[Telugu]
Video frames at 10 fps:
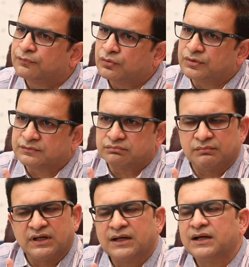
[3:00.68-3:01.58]
అఫ్ కోర్స్
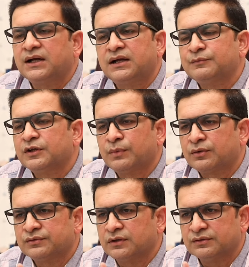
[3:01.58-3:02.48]
బాగా మీరు
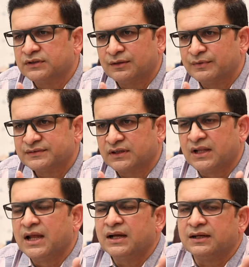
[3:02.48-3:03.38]
బరువు తగ్గుతారు బేసిక్
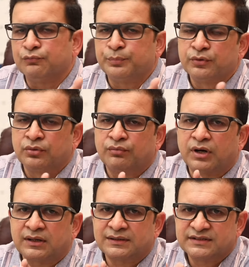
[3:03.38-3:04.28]
ఈ ప్యూర్
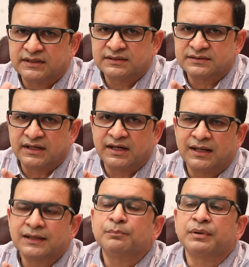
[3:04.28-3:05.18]
వాటర్
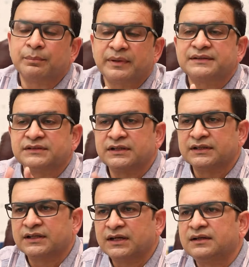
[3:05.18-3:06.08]
చేయడానికి ప్రిపరేషన్
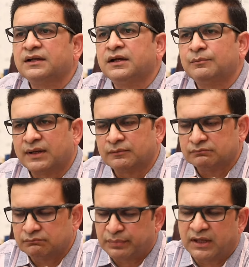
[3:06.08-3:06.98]
కింద మనం
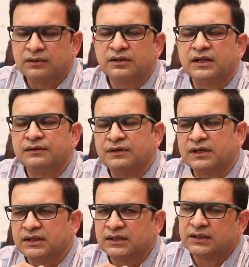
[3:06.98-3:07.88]
పాలు
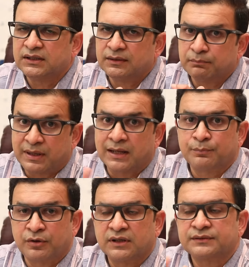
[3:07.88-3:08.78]
కానివ్వండి పాల
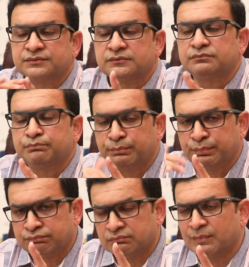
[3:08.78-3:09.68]
ప్రొడక్ట్స్
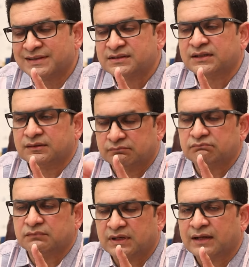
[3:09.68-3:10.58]
మజ్జిగ
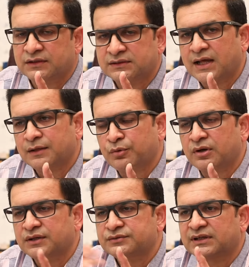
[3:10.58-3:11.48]
లేకపోతే దాని
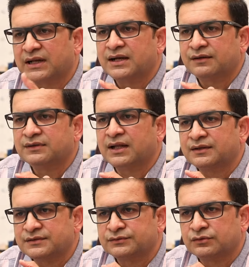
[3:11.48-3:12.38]
ప్రొడక్ట్స్ ఇట్లాంటివి ద్వారా
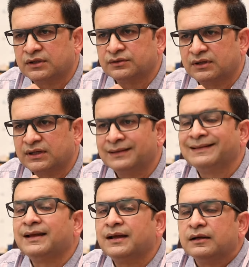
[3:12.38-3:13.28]
చేసుకోవడం ద్వారా
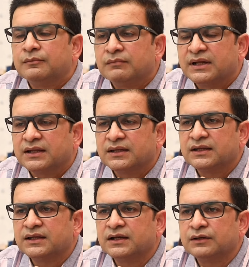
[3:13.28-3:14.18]
మనకి
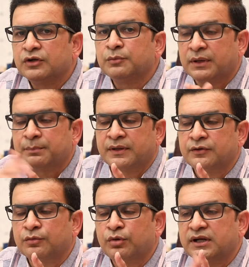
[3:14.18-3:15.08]
విల్ ప్రిపేర్
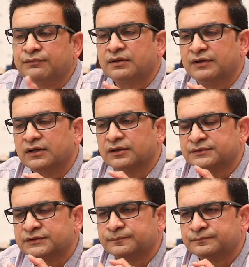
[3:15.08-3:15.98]
యువర్ బాడీ ఫర్ వెయిట్ లాస్